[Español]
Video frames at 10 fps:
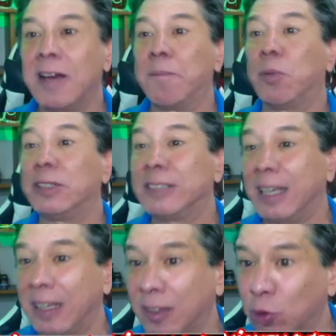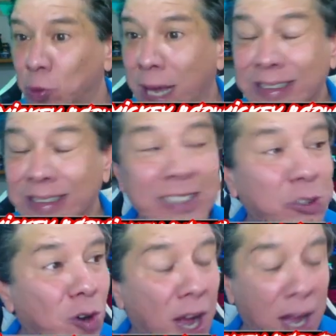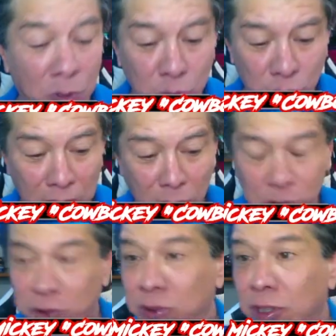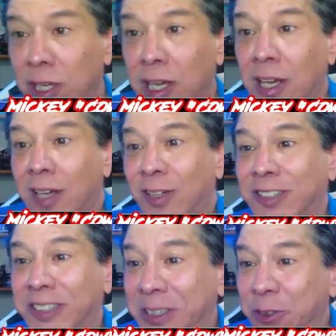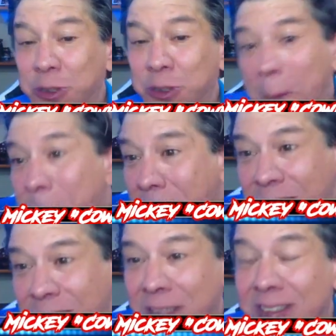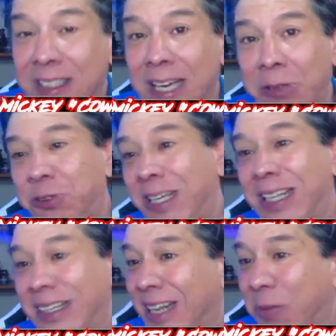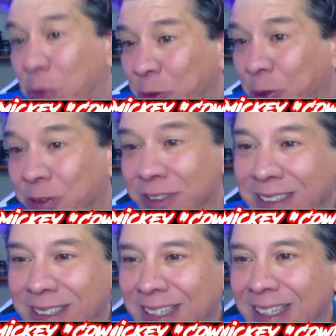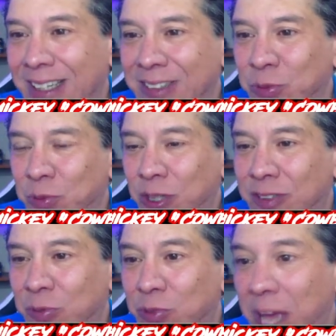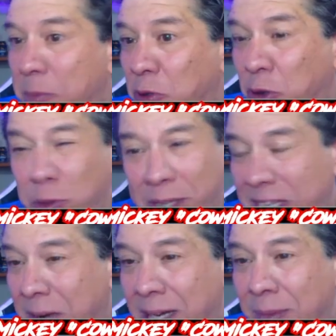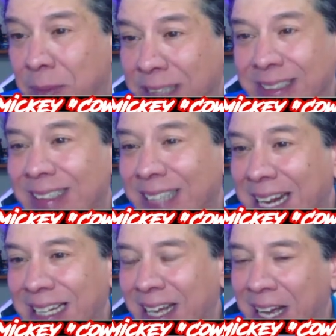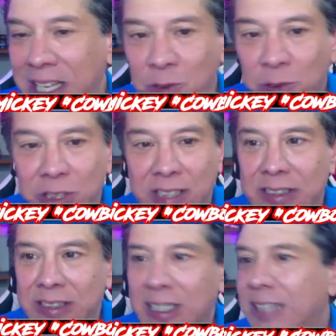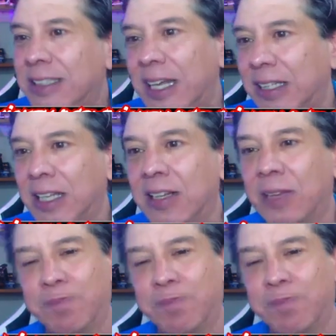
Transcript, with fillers: pues eh, tuve acceso a uno de los sitios más prestigiados en el mundo. Eh, es, un, es un Diamond Club que lleva más de 30 años de existir, es gente,